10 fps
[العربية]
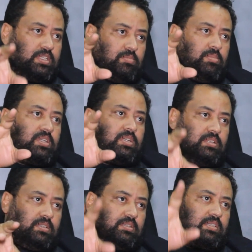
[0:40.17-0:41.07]
تما
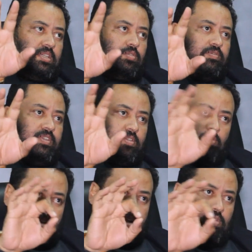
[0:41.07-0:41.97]
كنصيدوا فيه
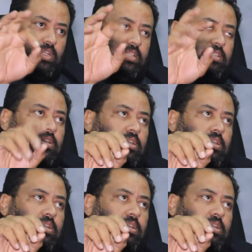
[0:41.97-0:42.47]
كل كل حد